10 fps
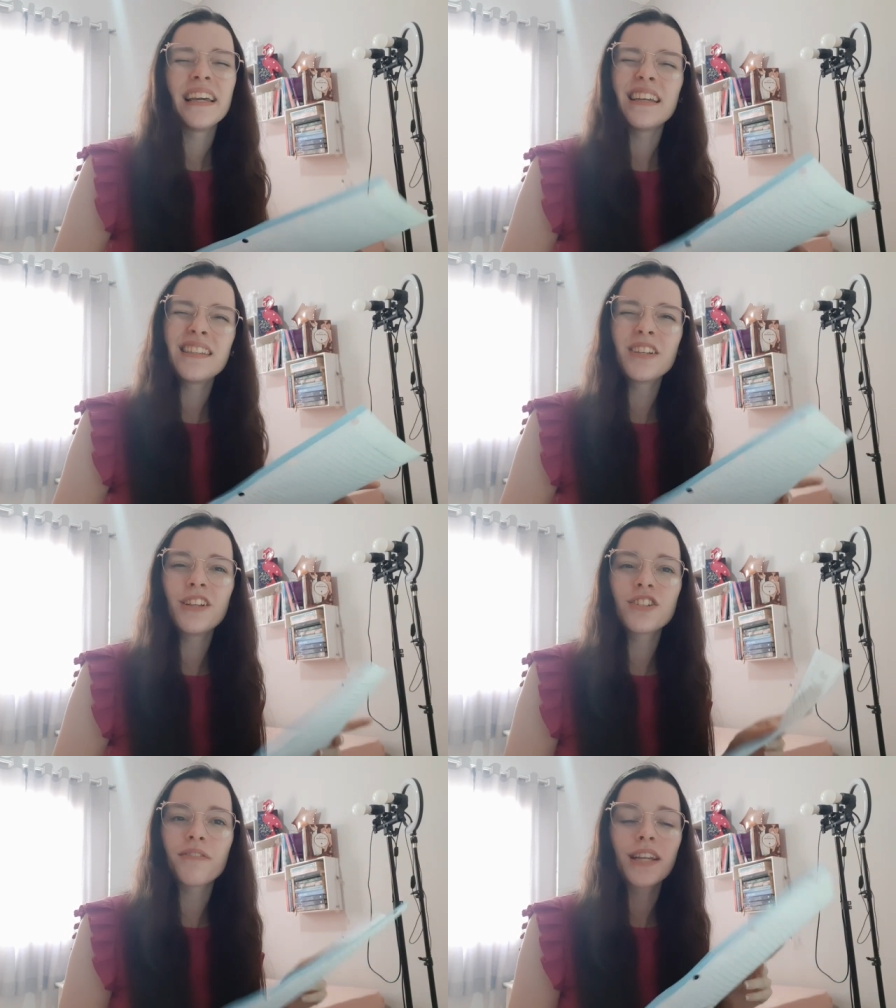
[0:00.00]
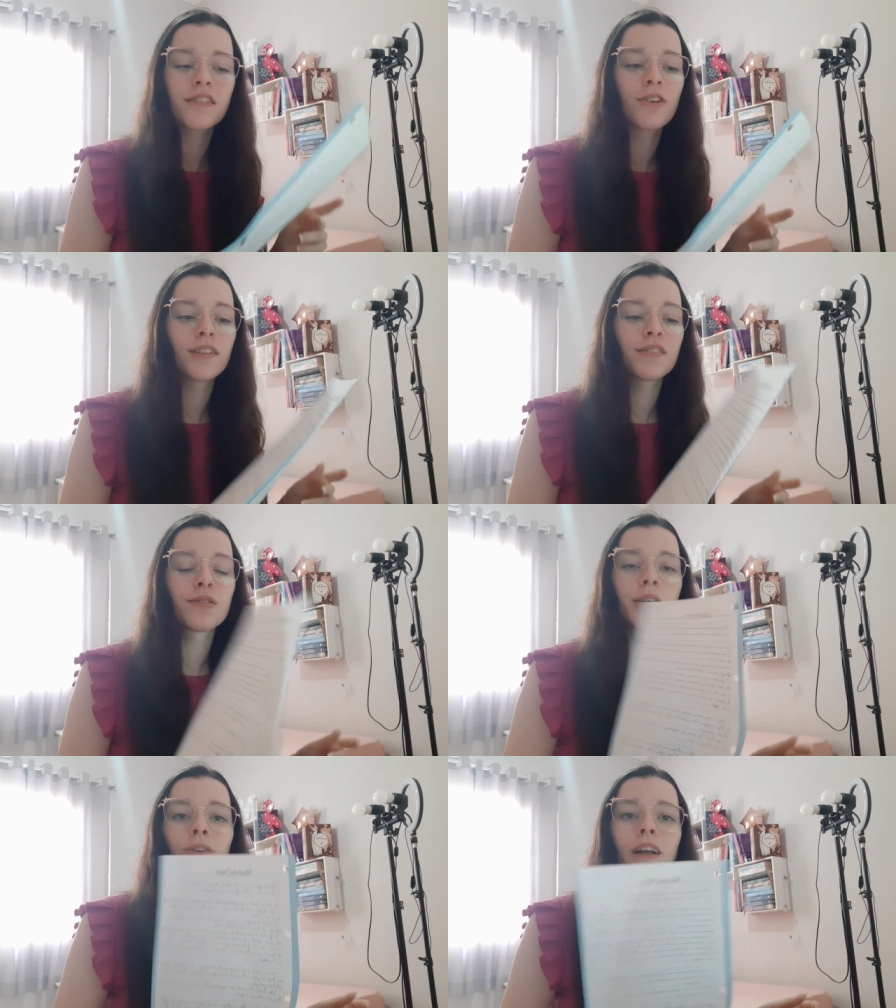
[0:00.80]
E antes eu deixava nas notas do
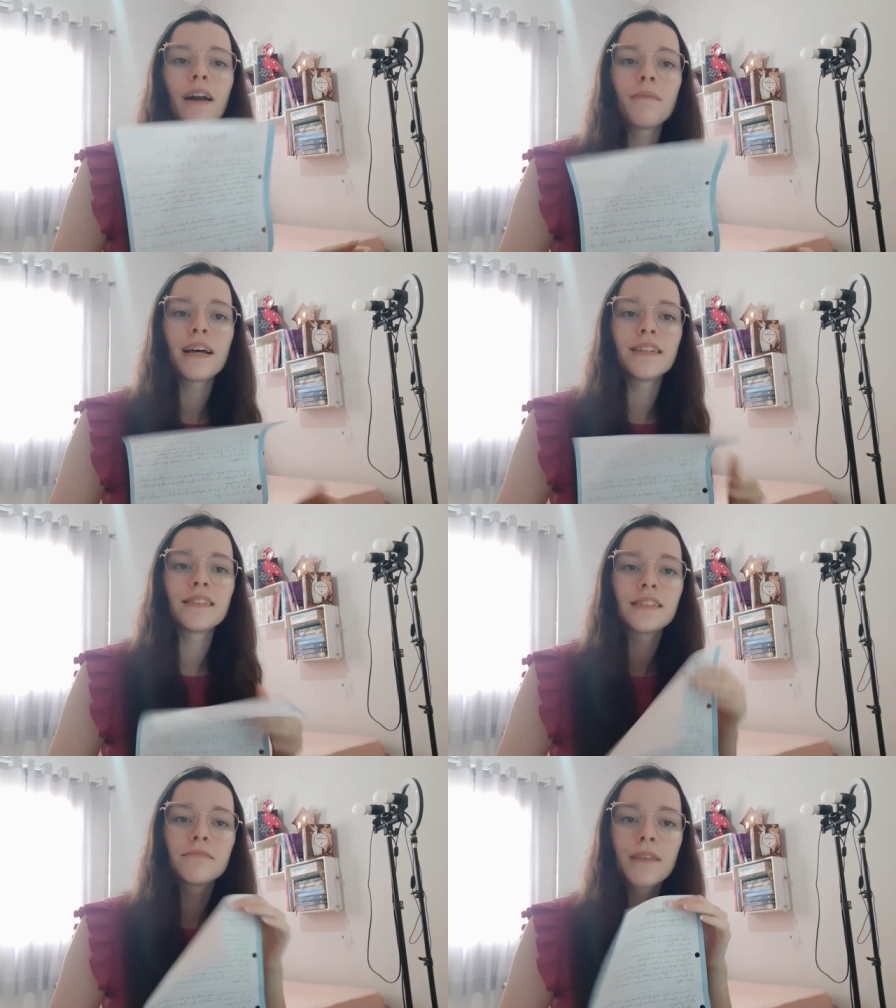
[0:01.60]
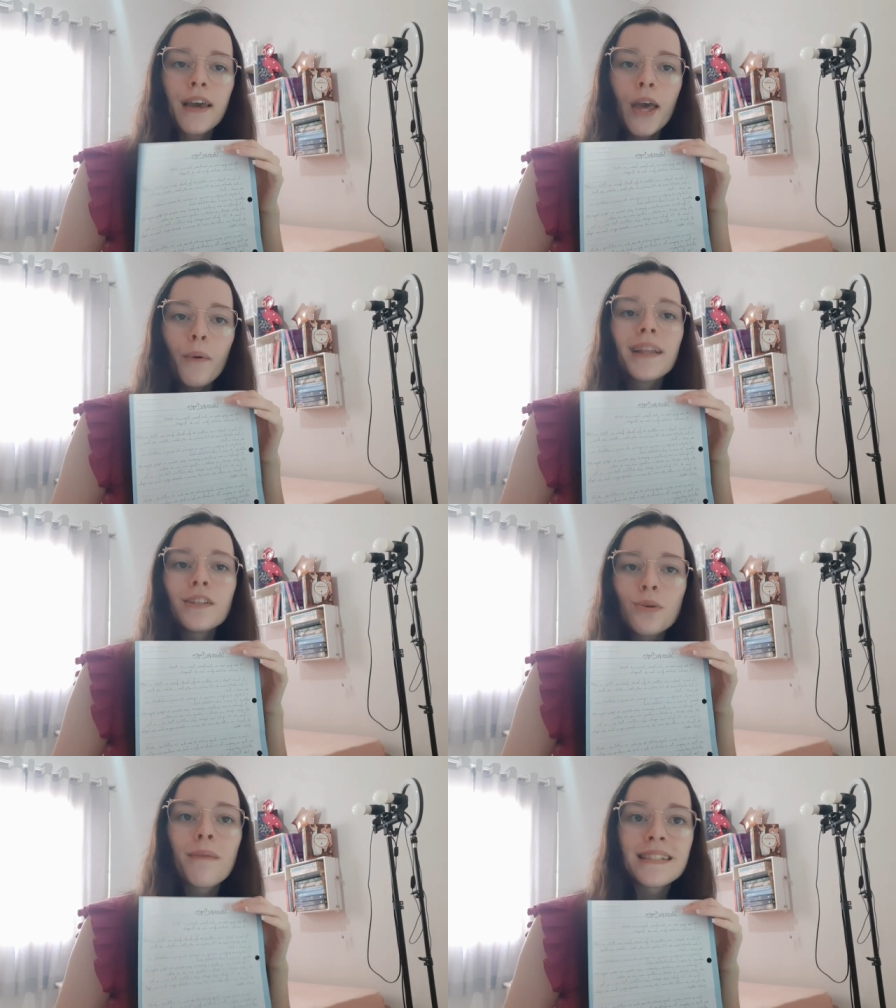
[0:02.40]
celular, mas eu ainda
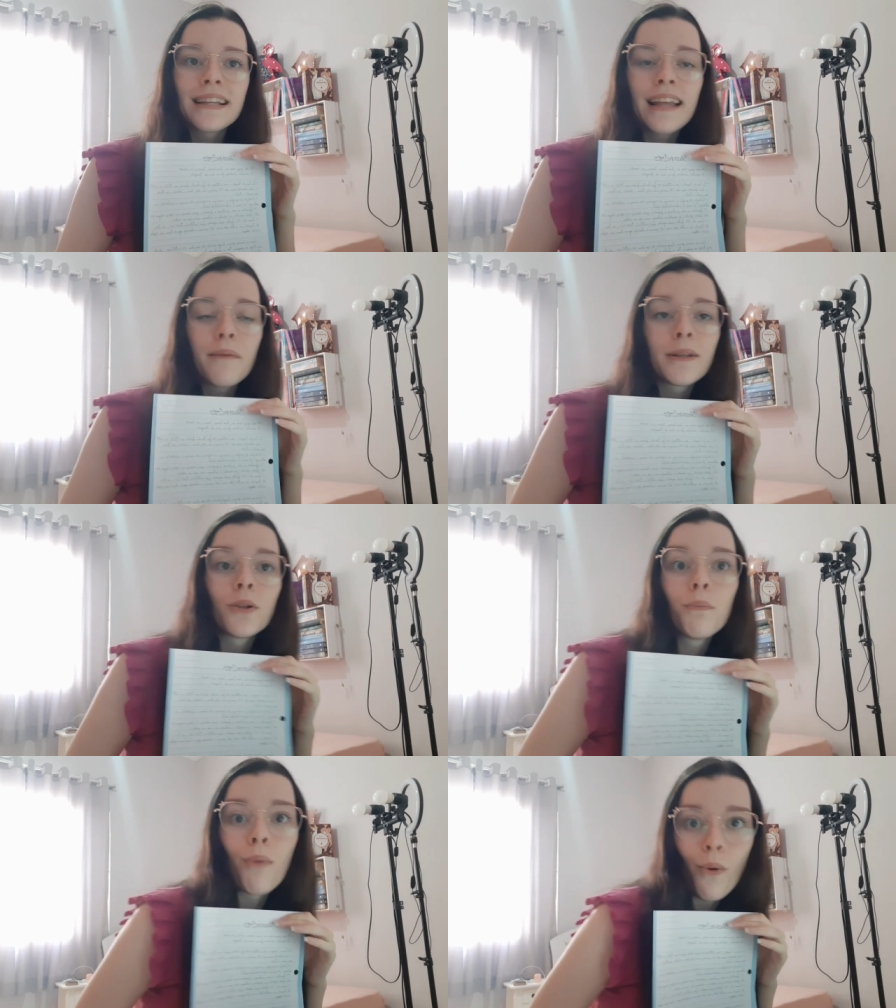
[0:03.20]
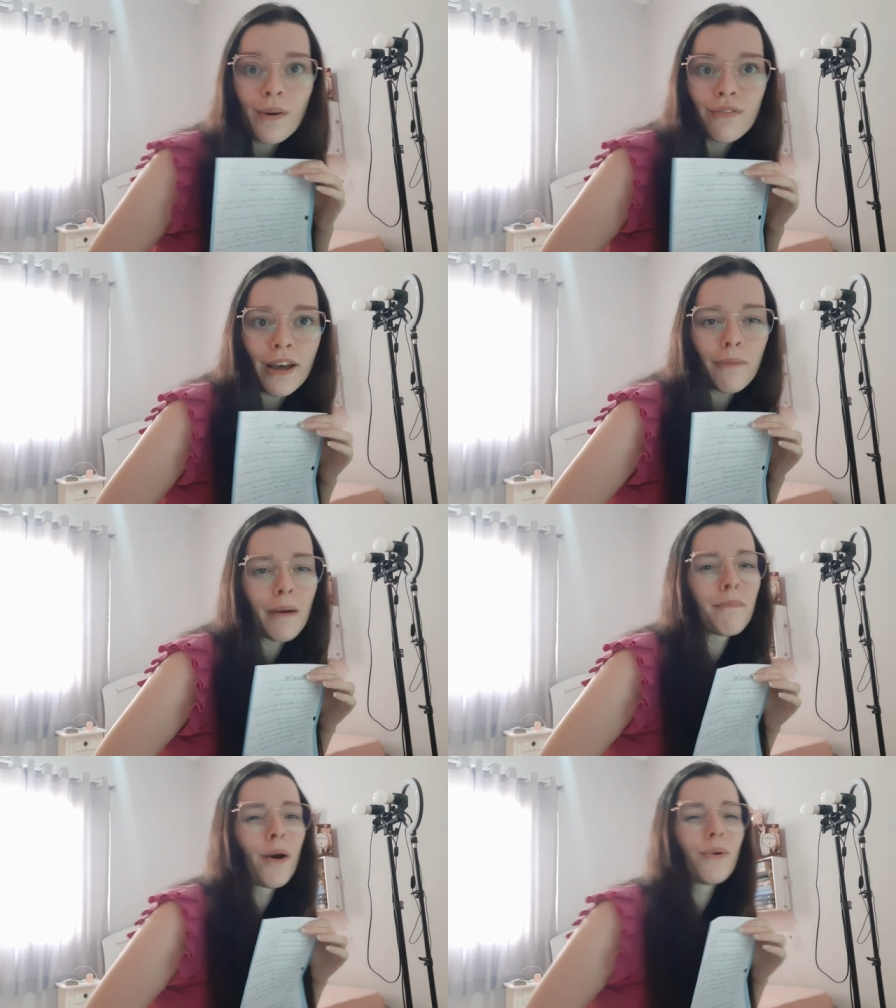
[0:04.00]
sou mais adepta do bom e velho
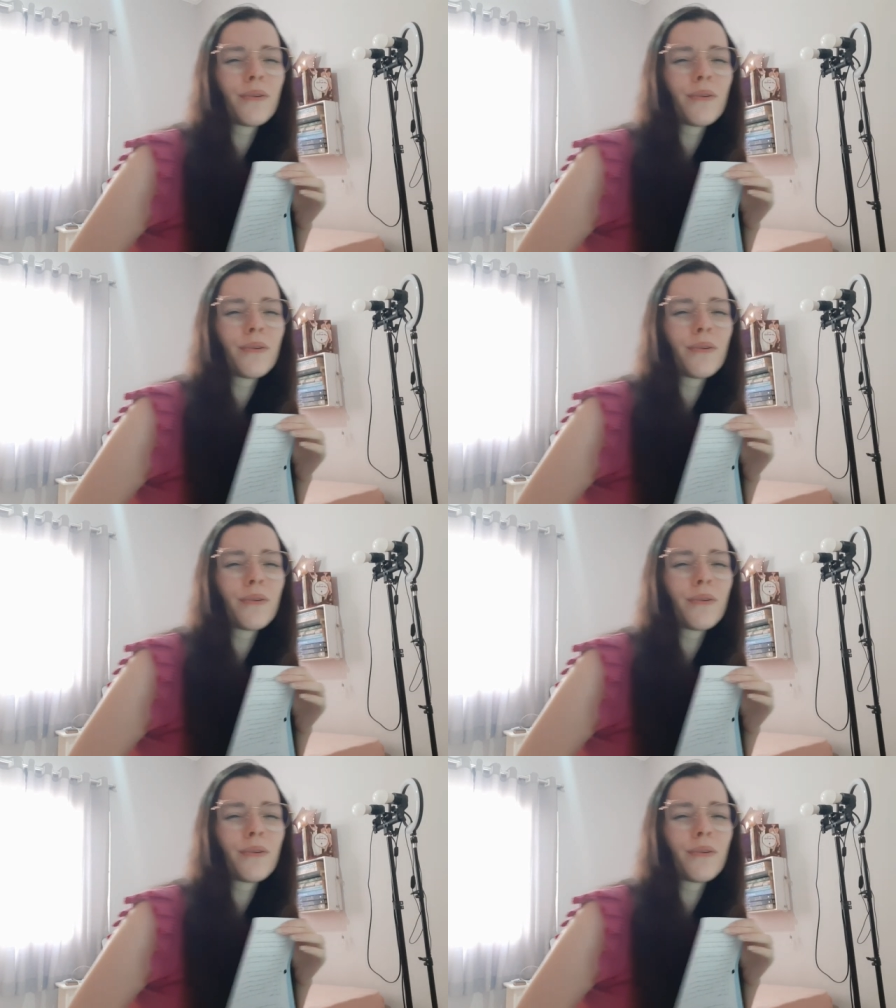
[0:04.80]
papel.